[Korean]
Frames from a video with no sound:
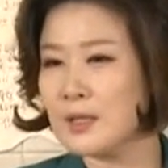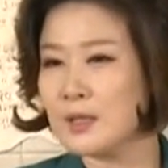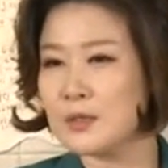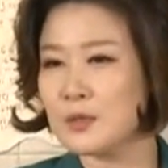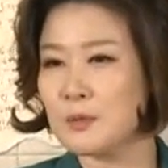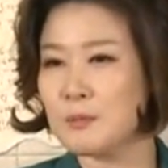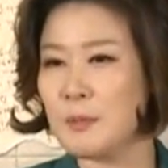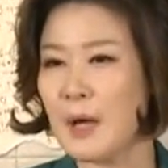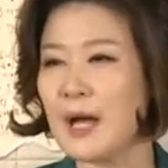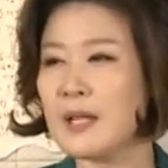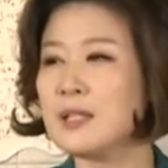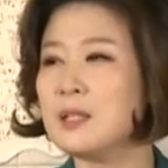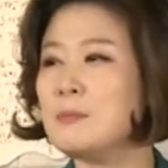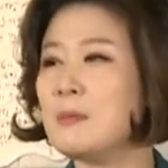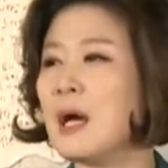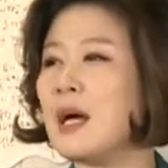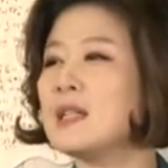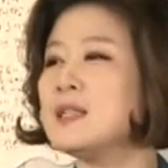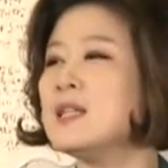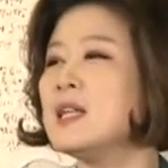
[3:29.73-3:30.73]
좀 말을
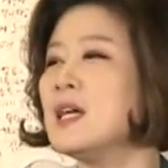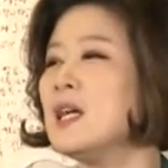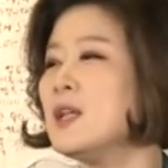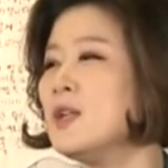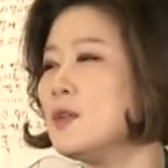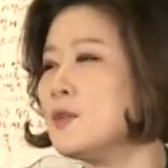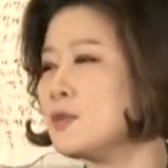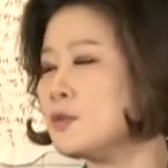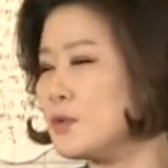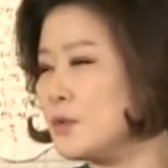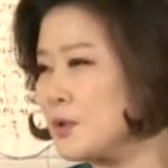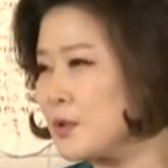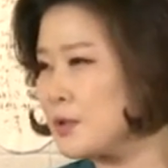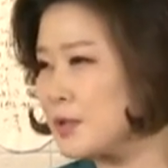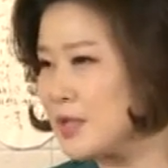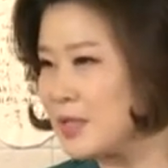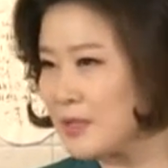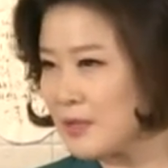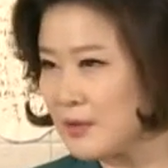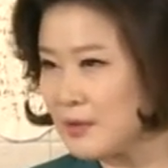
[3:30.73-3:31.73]
많이 하려고 노력을
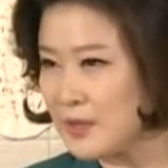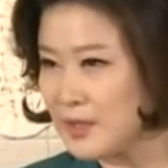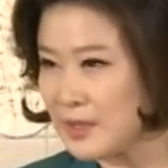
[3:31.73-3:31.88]
했던 것